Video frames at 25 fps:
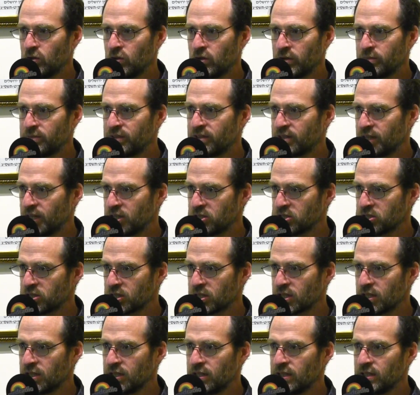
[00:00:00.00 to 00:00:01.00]
و
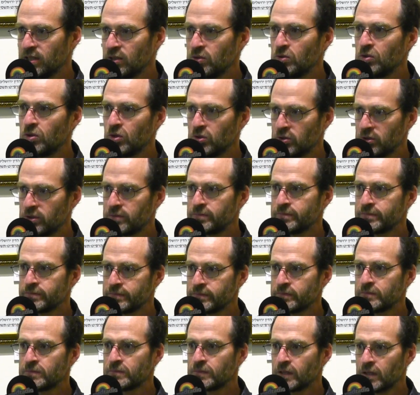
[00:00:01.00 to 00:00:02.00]
15 هيلولوت
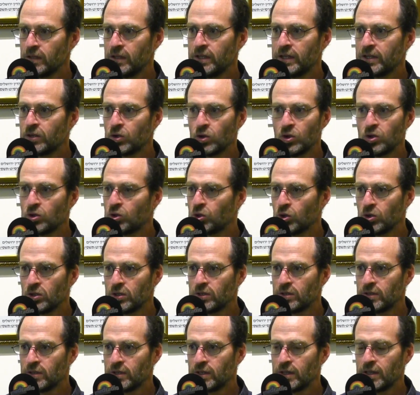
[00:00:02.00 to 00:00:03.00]
لكل كل, كل
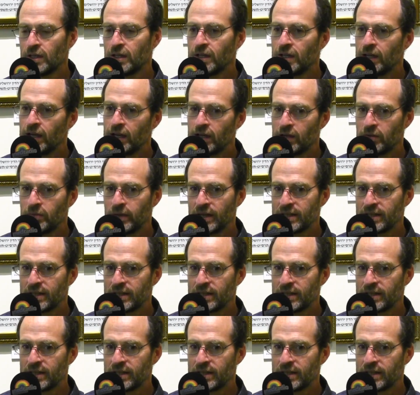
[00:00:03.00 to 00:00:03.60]
آه،